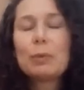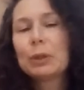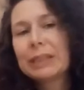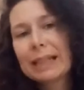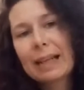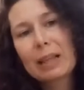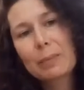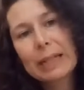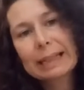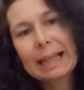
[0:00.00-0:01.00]
muchas gracias
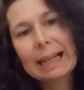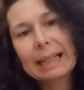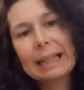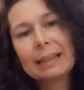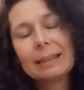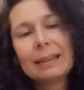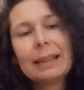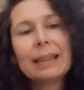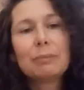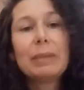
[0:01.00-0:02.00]
por estar aquí.
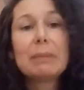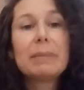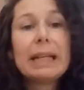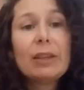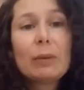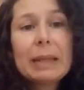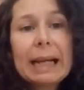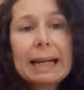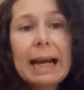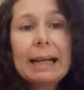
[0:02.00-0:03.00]
Bienvenido a mi
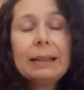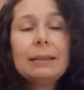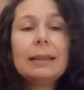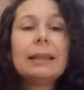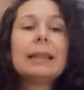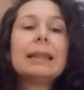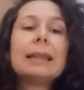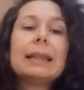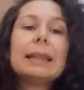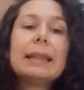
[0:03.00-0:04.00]
canal
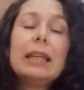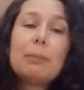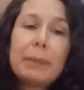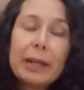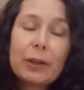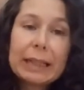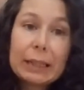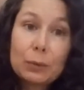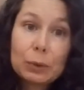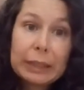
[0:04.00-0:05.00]
y espero que
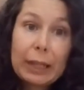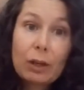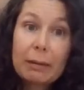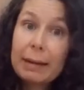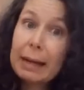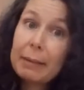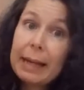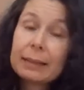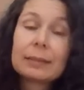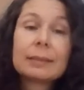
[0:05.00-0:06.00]
te guste lo que vas a
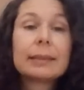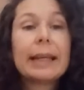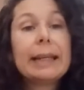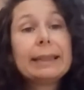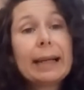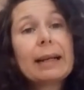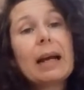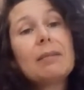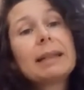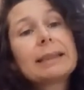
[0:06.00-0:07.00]
ver. En este
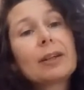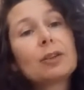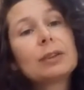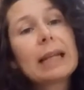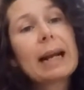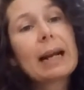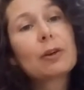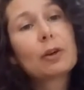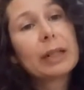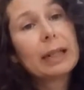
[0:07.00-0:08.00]
canal vas a encontrar
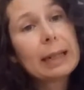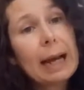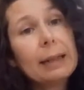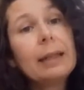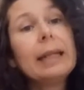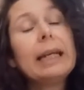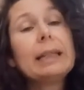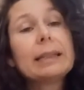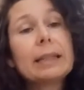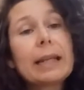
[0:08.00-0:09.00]
algo original y
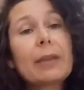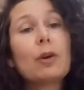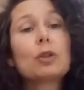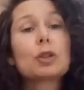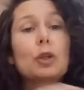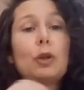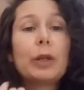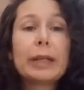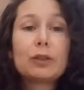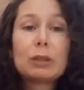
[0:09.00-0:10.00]
diseñado
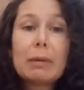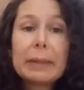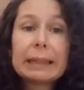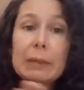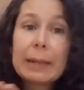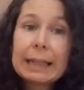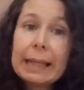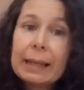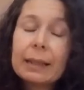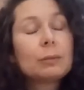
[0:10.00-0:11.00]
solo y exclusivamente para
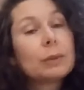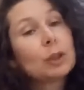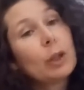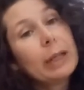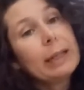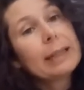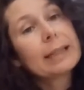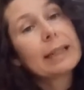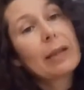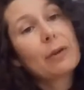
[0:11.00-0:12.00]
ti. Soy
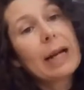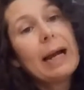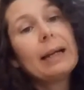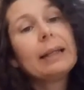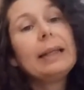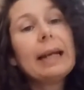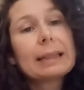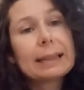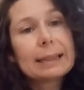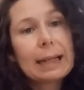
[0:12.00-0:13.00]
diseñadora y
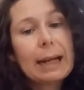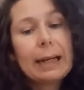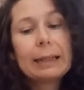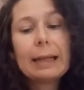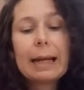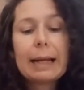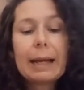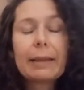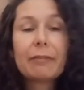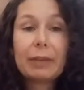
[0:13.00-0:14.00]
artesana en
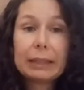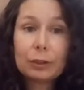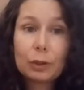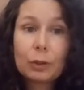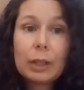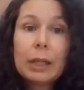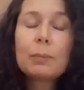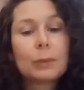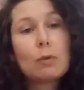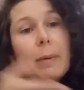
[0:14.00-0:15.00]
lana de feltro.
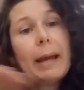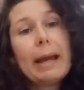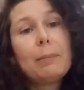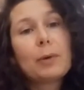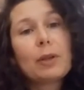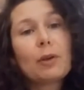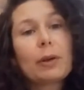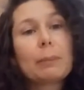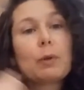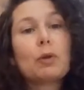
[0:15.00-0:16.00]
Como ves, puedo
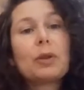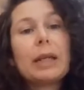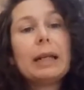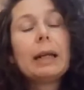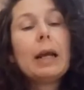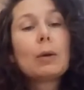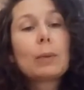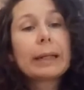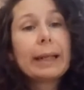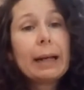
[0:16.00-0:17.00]
reproducir
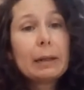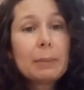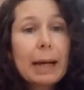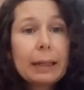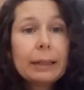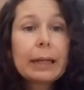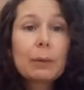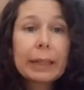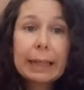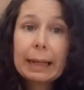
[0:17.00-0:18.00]
cualquier animal y a
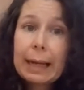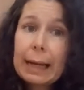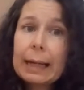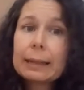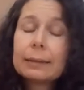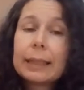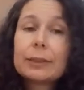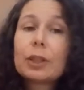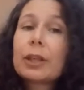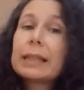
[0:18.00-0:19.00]
cualquier escala.
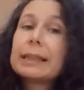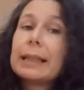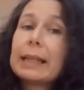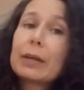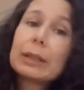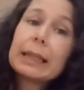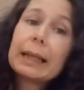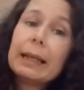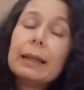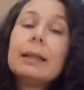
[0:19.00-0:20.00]
Entonces, si has llegado hasta
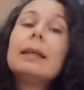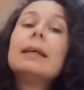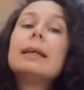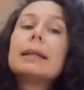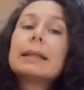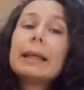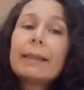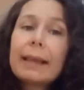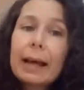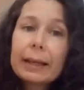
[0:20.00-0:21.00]
aquí,
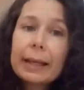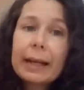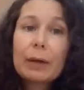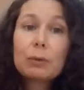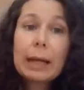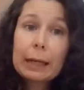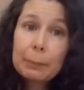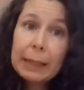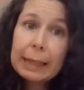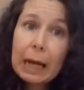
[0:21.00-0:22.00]
quizás quieres una
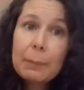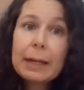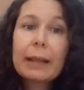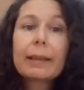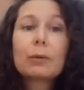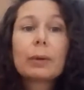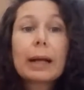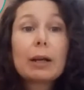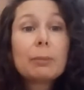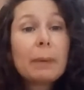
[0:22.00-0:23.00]
réplica para hacer un
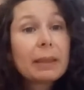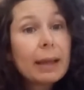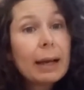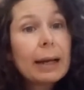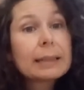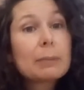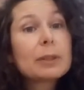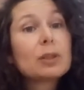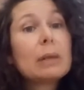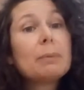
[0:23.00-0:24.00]
regalo especial a esa
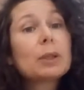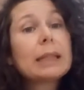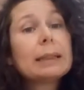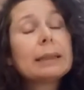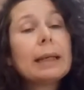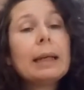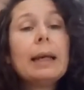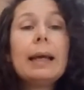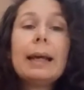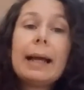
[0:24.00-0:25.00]
persona importante,
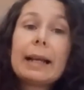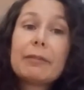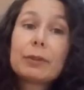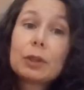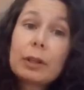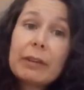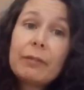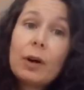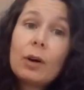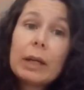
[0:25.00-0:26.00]
eres
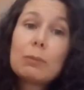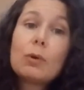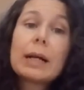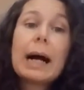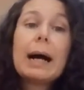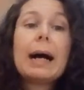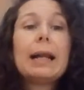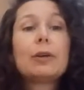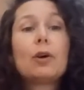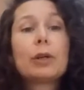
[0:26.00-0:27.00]
fotógrafo y busca
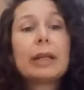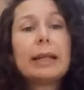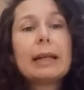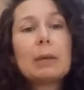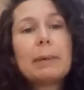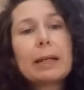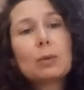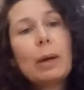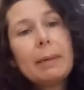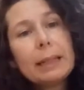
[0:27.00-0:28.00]
algo original para
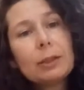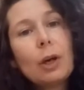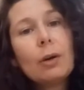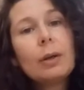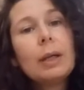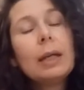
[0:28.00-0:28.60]
tu evento